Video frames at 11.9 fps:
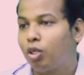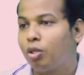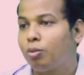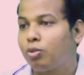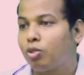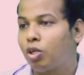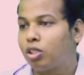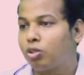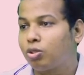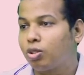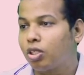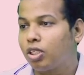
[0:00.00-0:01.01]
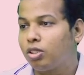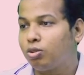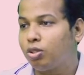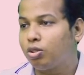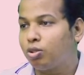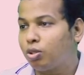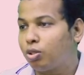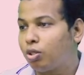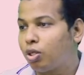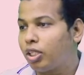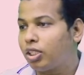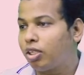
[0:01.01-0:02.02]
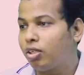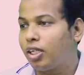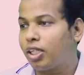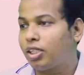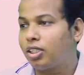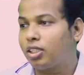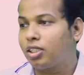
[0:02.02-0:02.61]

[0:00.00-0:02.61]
ধনাত্মক সংখ্যাটি যদি ছোট হয় তাহলে ডান দিক